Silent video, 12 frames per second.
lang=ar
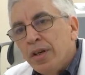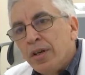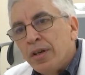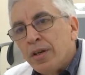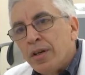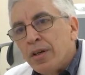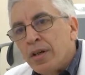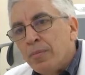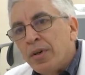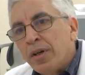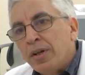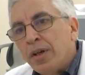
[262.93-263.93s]
آه،
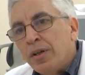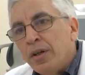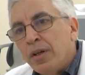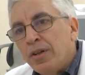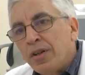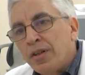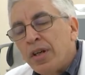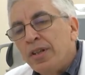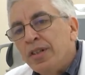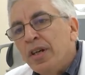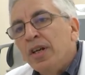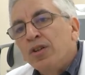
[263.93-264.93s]
كما قال لك ليزر
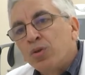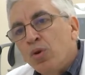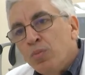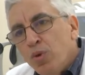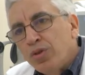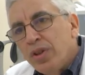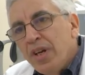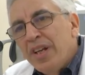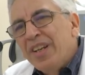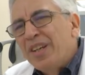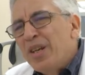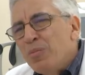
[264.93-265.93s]
يعني شغل موس
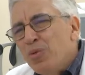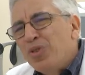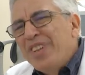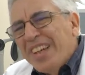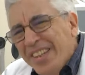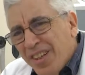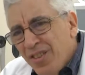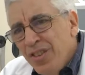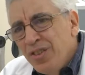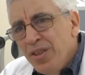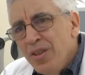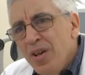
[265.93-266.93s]
لكن موس دقيق
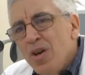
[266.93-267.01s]
جدا